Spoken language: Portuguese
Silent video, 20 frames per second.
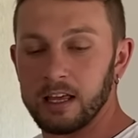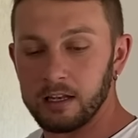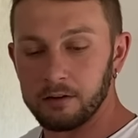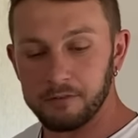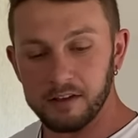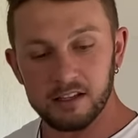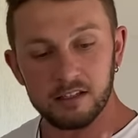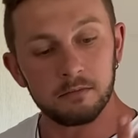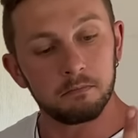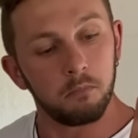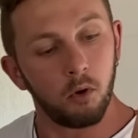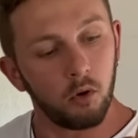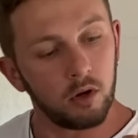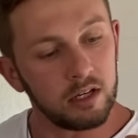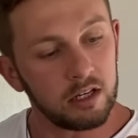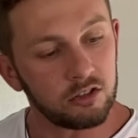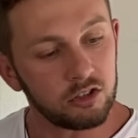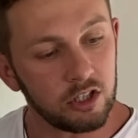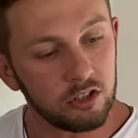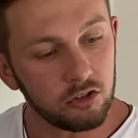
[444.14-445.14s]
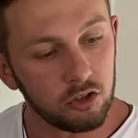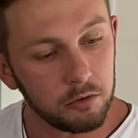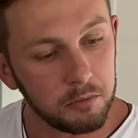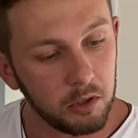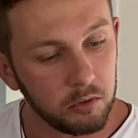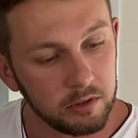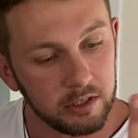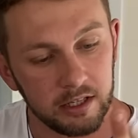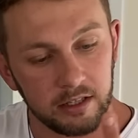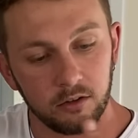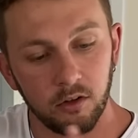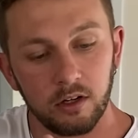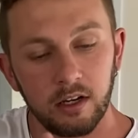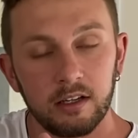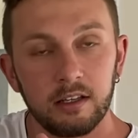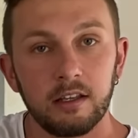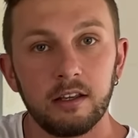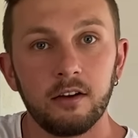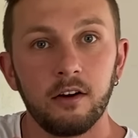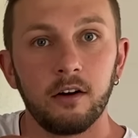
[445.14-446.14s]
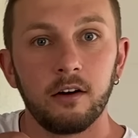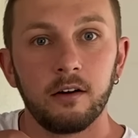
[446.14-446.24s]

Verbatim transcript: Ele fez bolha, gente, no meu dedo, olha aqui, ó.